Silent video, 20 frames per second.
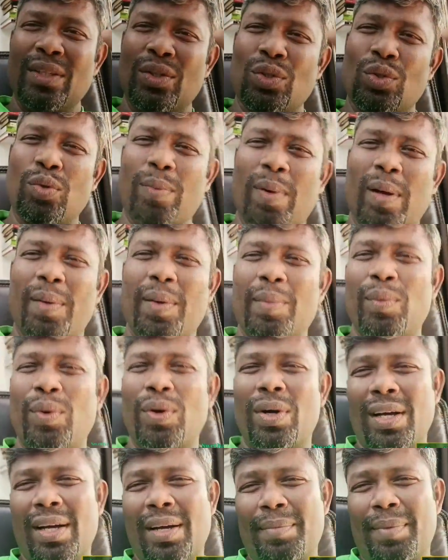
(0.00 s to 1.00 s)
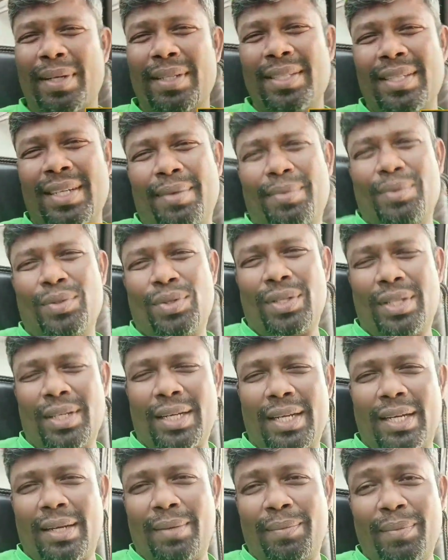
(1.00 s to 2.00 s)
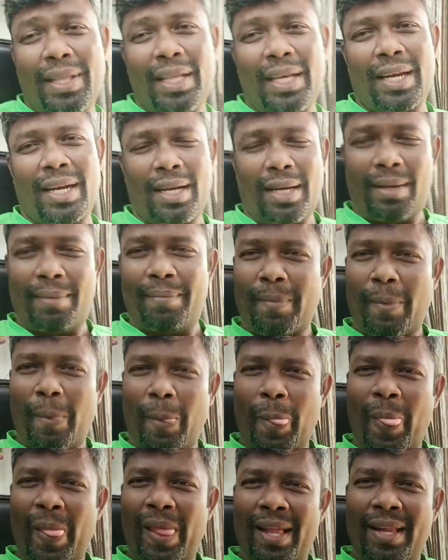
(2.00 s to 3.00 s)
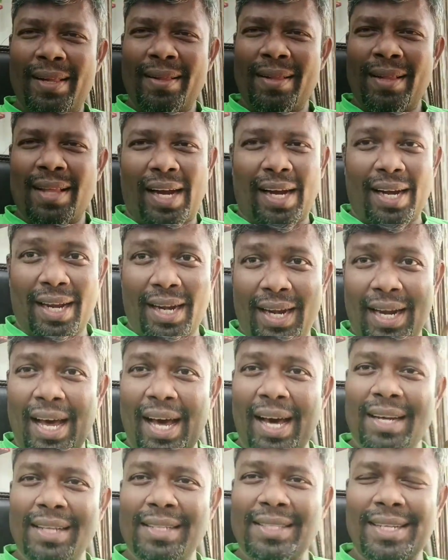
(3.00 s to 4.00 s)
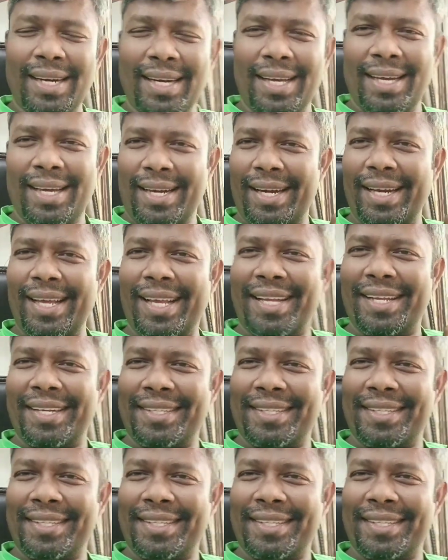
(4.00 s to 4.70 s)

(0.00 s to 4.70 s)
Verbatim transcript: சூப்பராக அப்படி புக்குக்கு படிச்சுக்கிட்டு அப்படி சுற்றிட்டு நிம்மதியாக இருக்கலாம் ஆனால் நான் ரிஸ்க் எடுக்க ரெடி